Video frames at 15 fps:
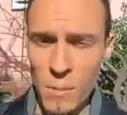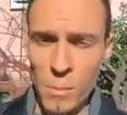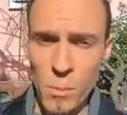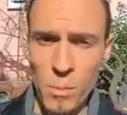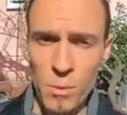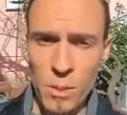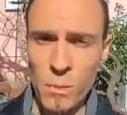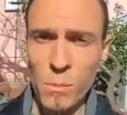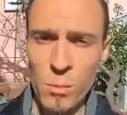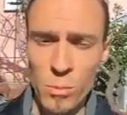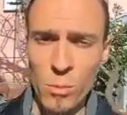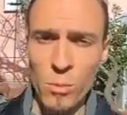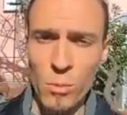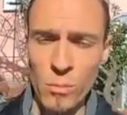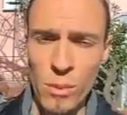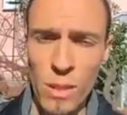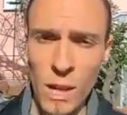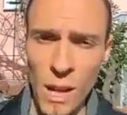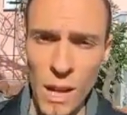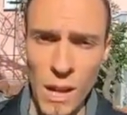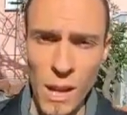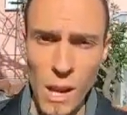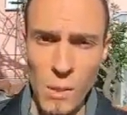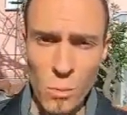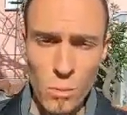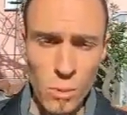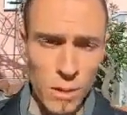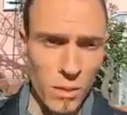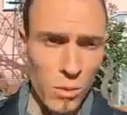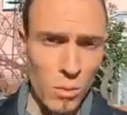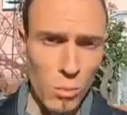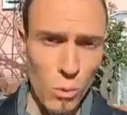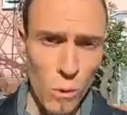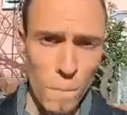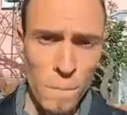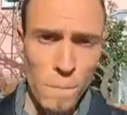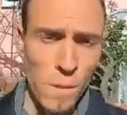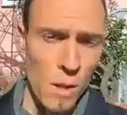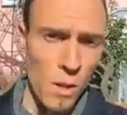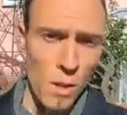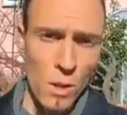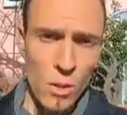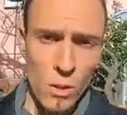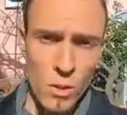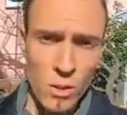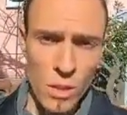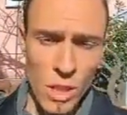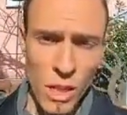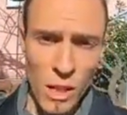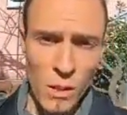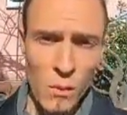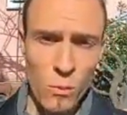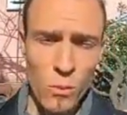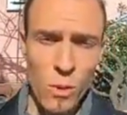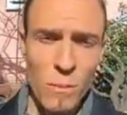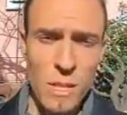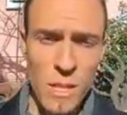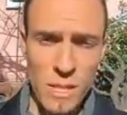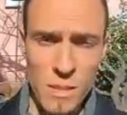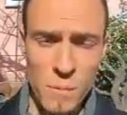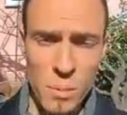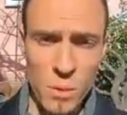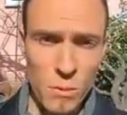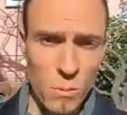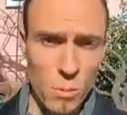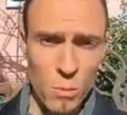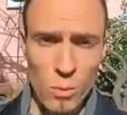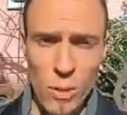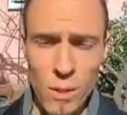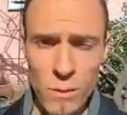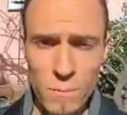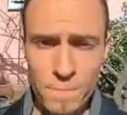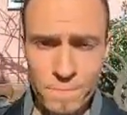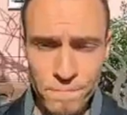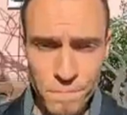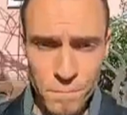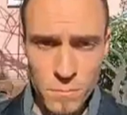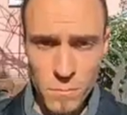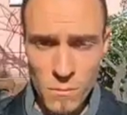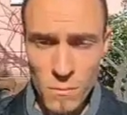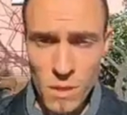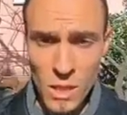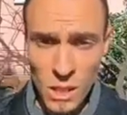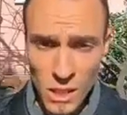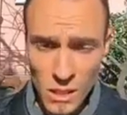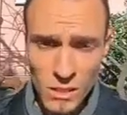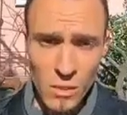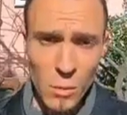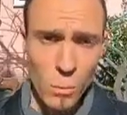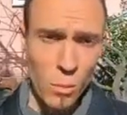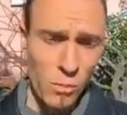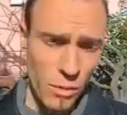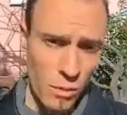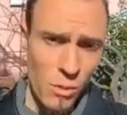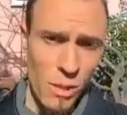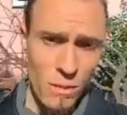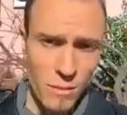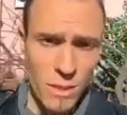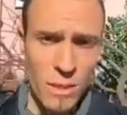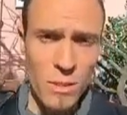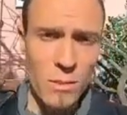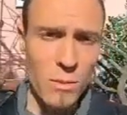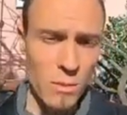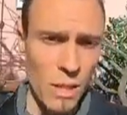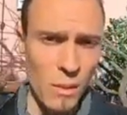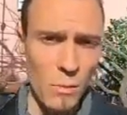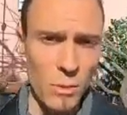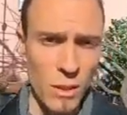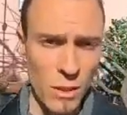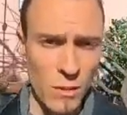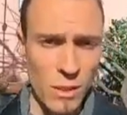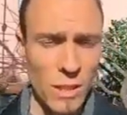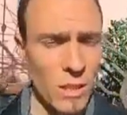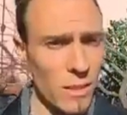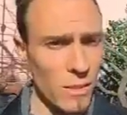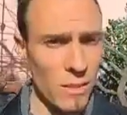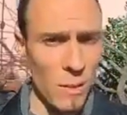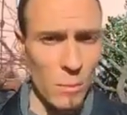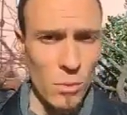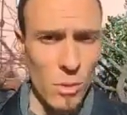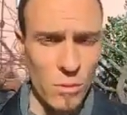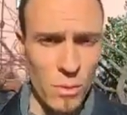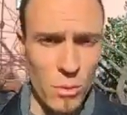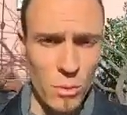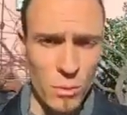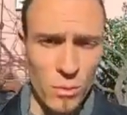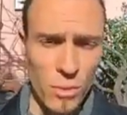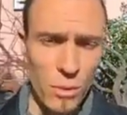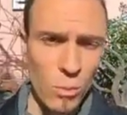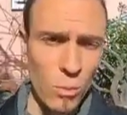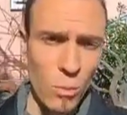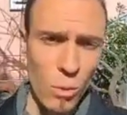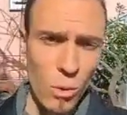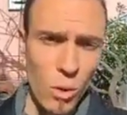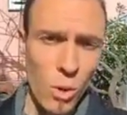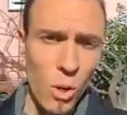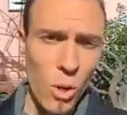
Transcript: qui peut peut-être plus convenir à, d'autres personnes. Donc euh, chacun voit midi à sa porte. Mais en tout cas, ici, on profite de la vie avant de travailler. Hein, c'est un peu la philosophie. Donc